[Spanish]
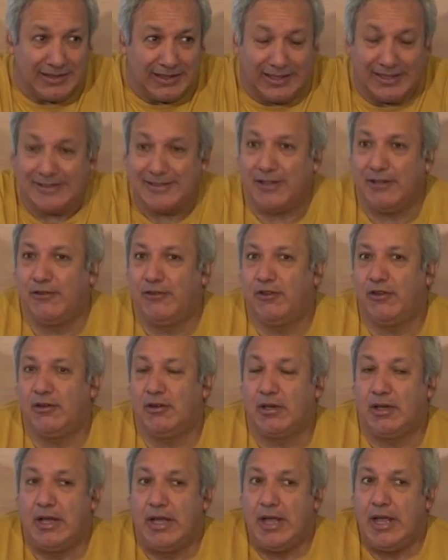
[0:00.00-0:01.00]

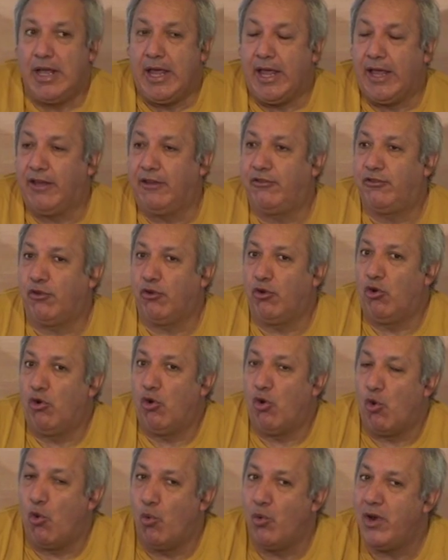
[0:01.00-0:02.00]
atención. Es
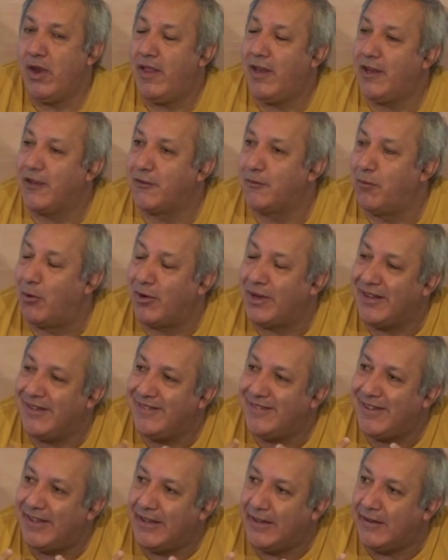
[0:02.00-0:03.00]
una de las pocas
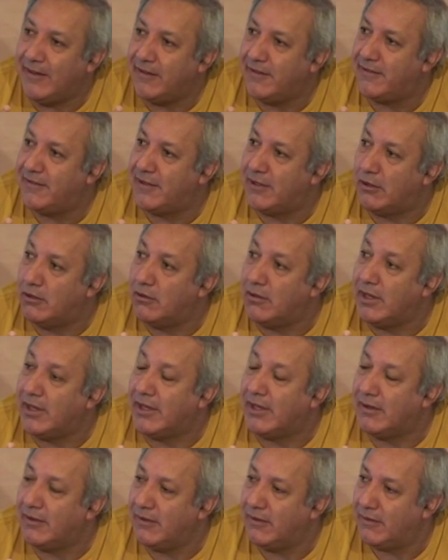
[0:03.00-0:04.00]
salidas
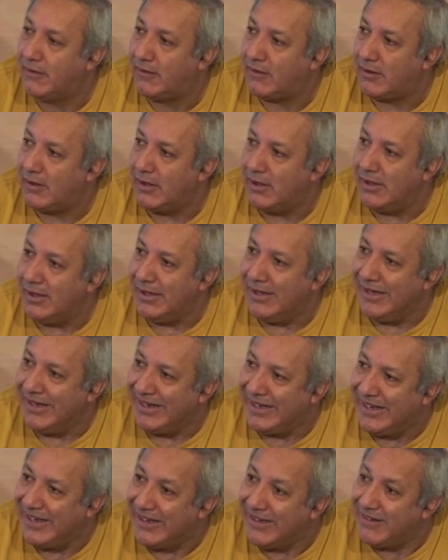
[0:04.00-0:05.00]
teóricas
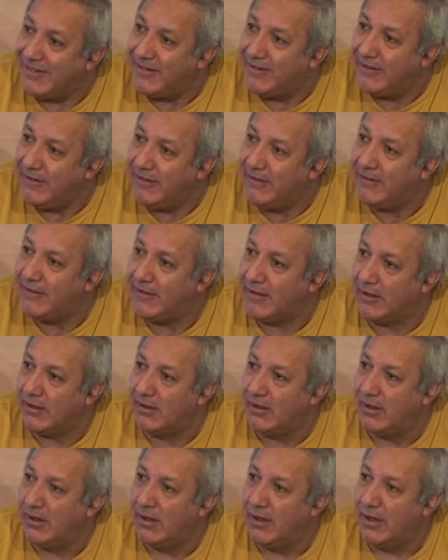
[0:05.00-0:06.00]
que
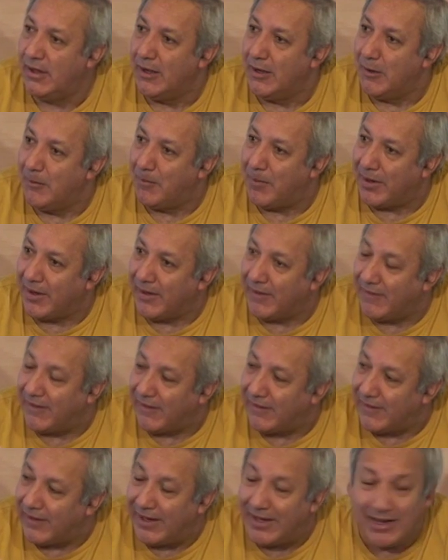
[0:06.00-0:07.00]
existen para
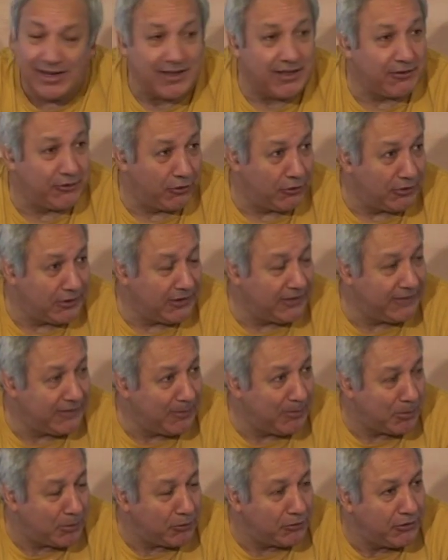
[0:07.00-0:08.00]
entender la razón de
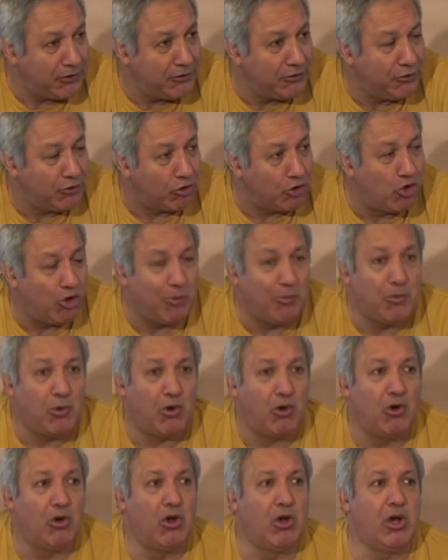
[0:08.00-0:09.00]
este proceso.
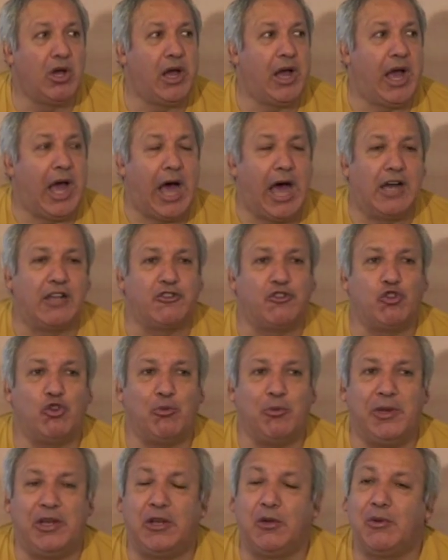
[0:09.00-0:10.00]
¿Cómo?
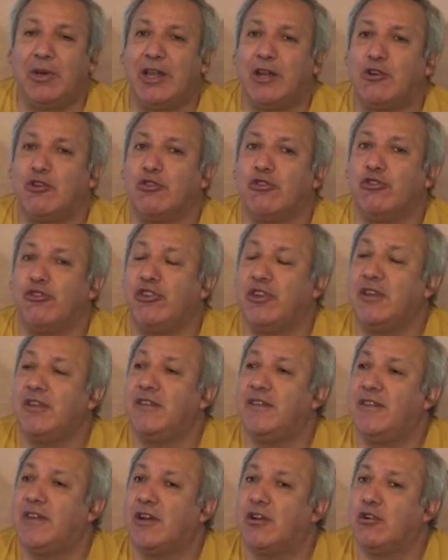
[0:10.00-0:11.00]
Asumir una
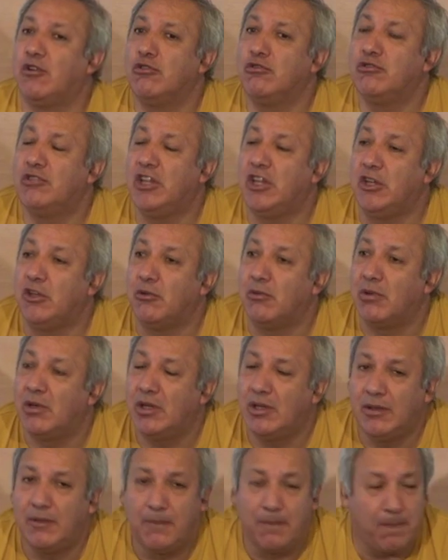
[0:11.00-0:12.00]
conciencia
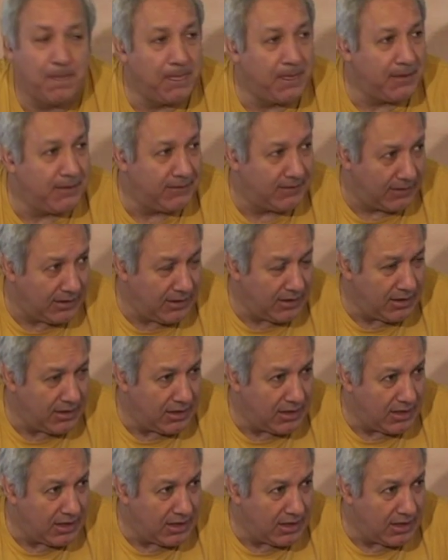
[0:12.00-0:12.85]
continua, ¿sí?